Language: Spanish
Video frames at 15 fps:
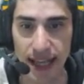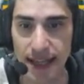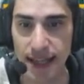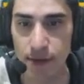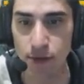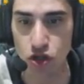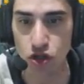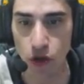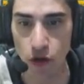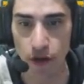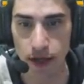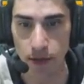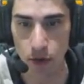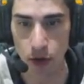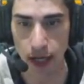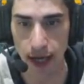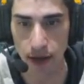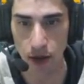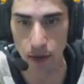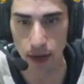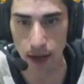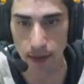ya tenemos todo
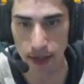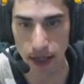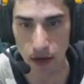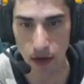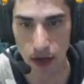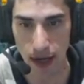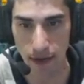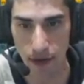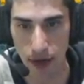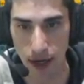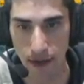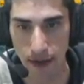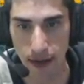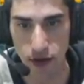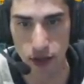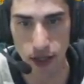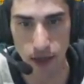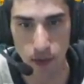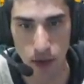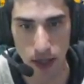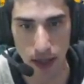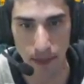desbloqueado Voy a meterlo en la zona de doy tres
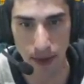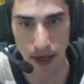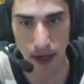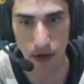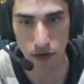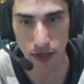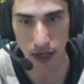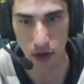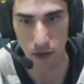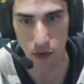vueltas para encontrar los